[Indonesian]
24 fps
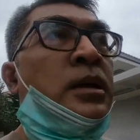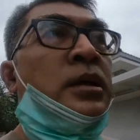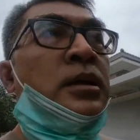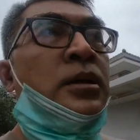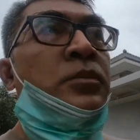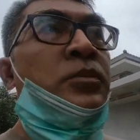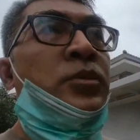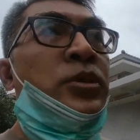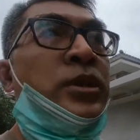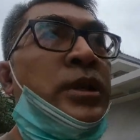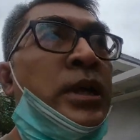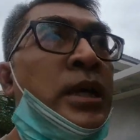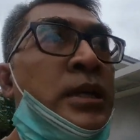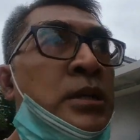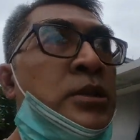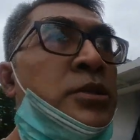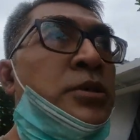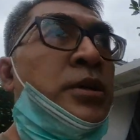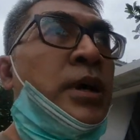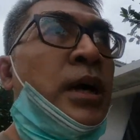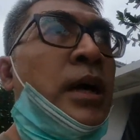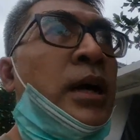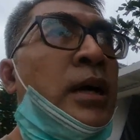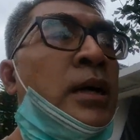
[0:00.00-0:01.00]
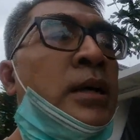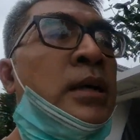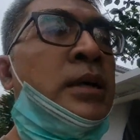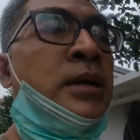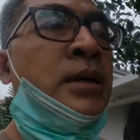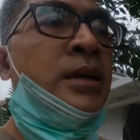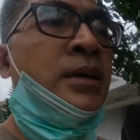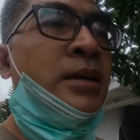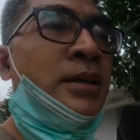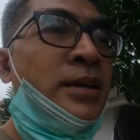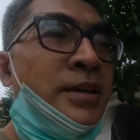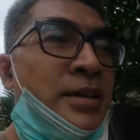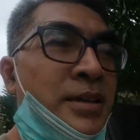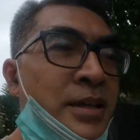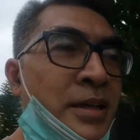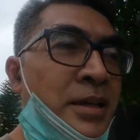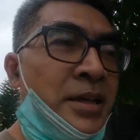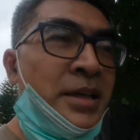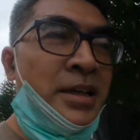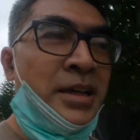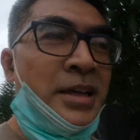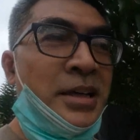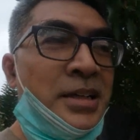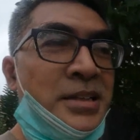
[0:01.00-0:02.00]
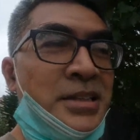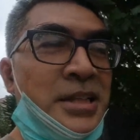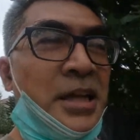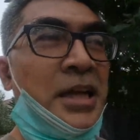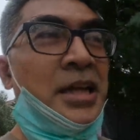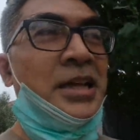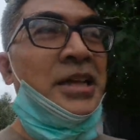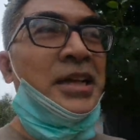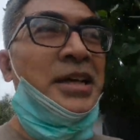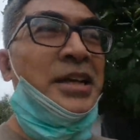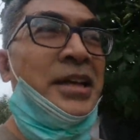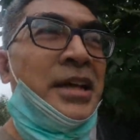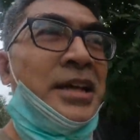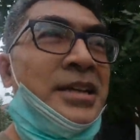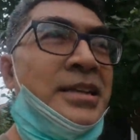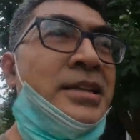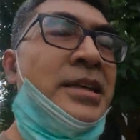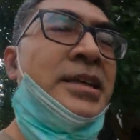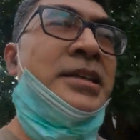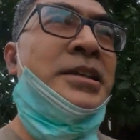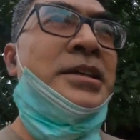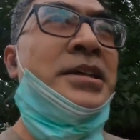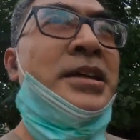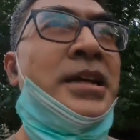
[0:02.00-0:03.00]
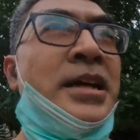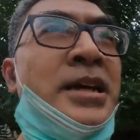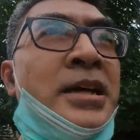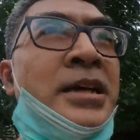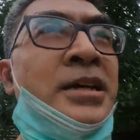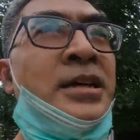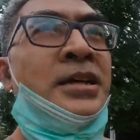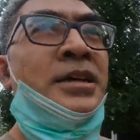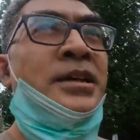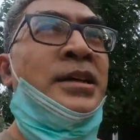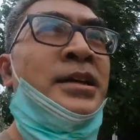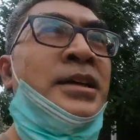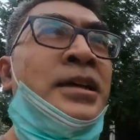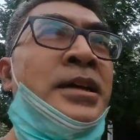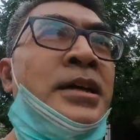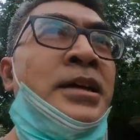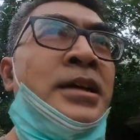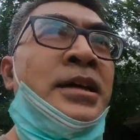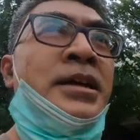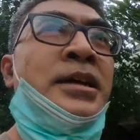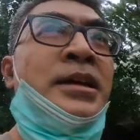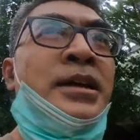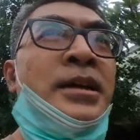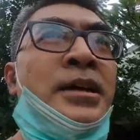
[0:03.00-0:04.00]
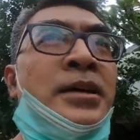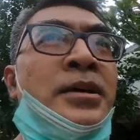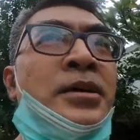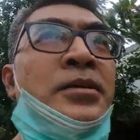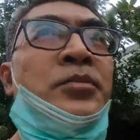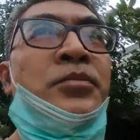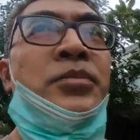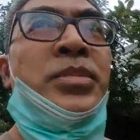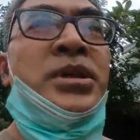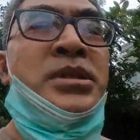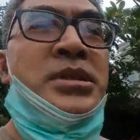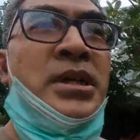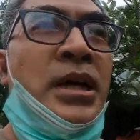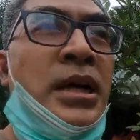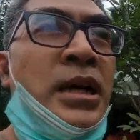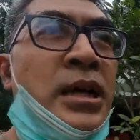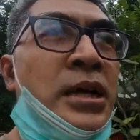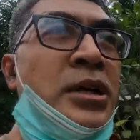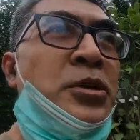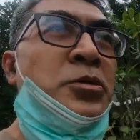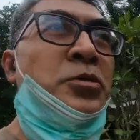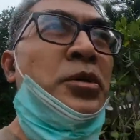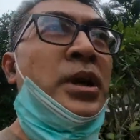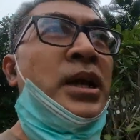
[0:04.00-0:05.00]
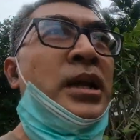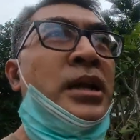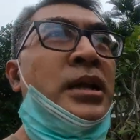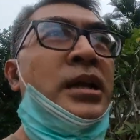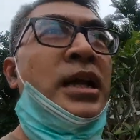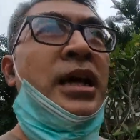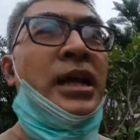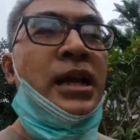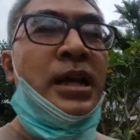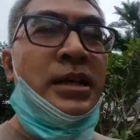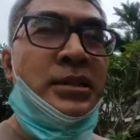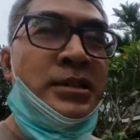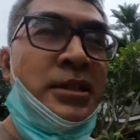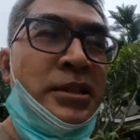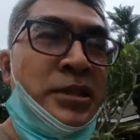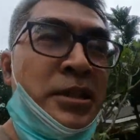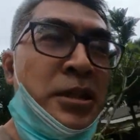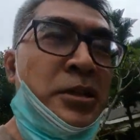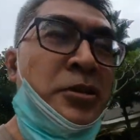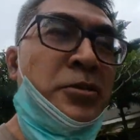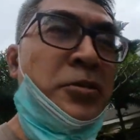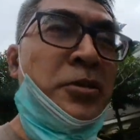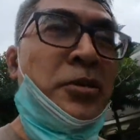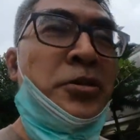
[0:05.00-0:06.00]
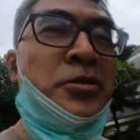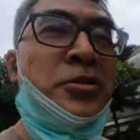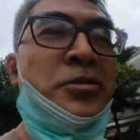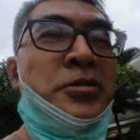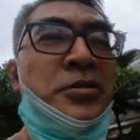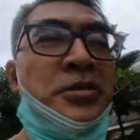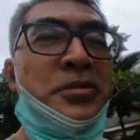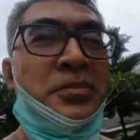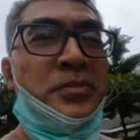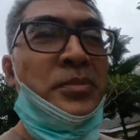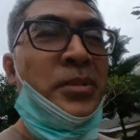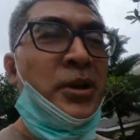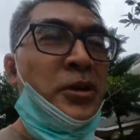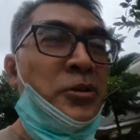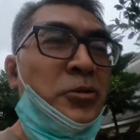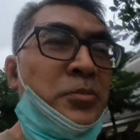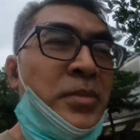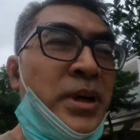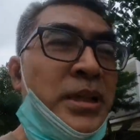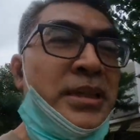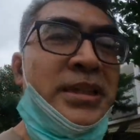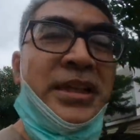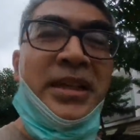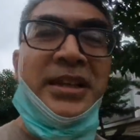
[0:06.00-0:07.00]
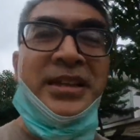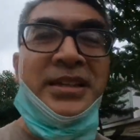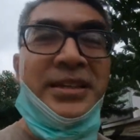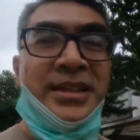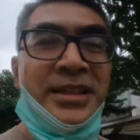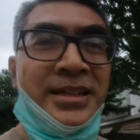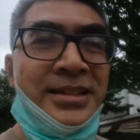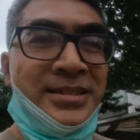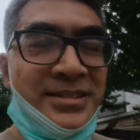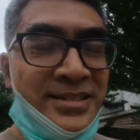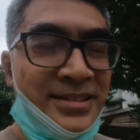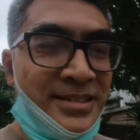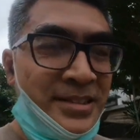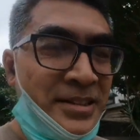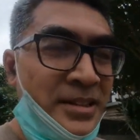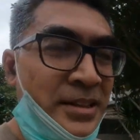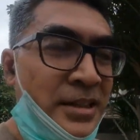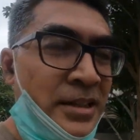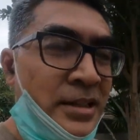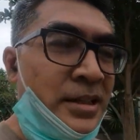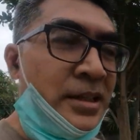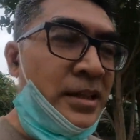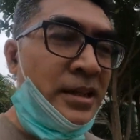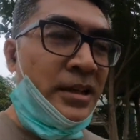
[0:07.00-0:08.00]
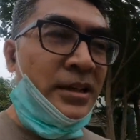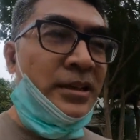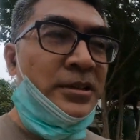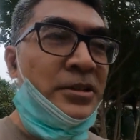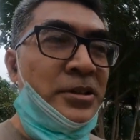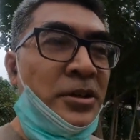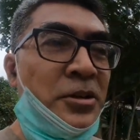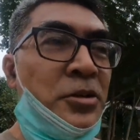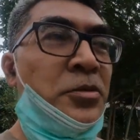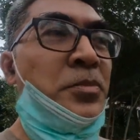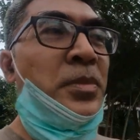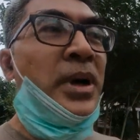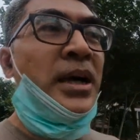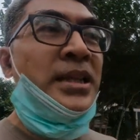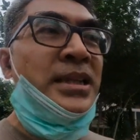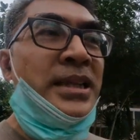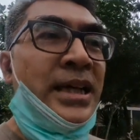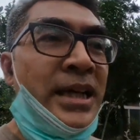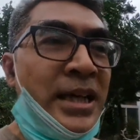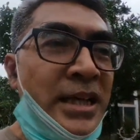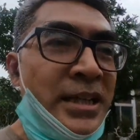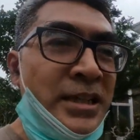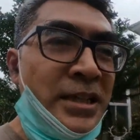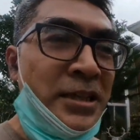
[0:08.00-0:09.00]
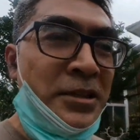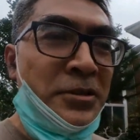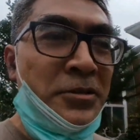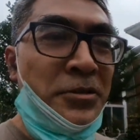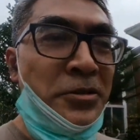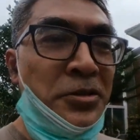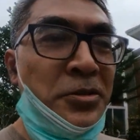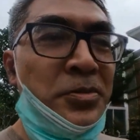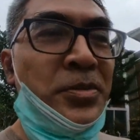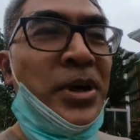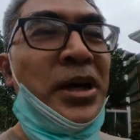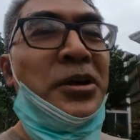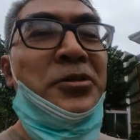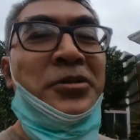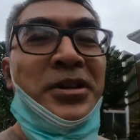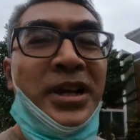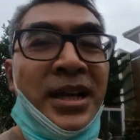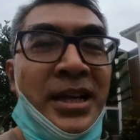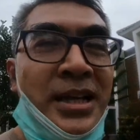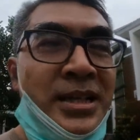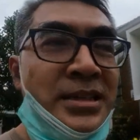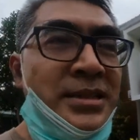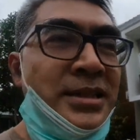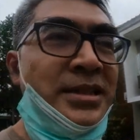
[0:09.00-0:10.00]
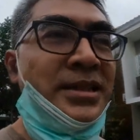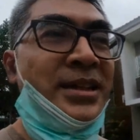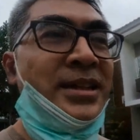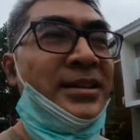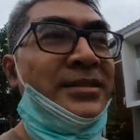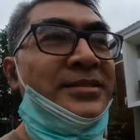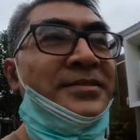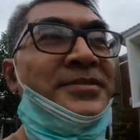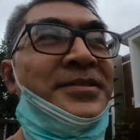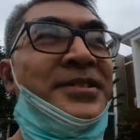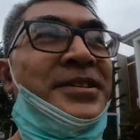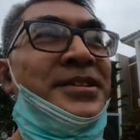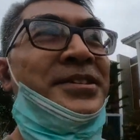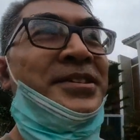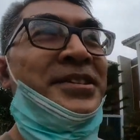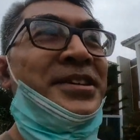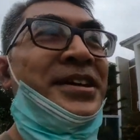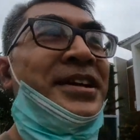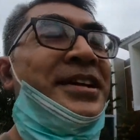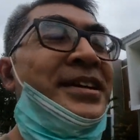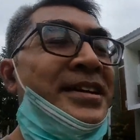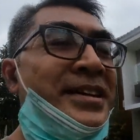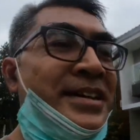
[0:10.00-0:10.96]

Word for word: Kemudian juga jangan heran ketika bisa keluar narasinya dulu baru materinya atau materinya dulu baru narasinya gitu ya.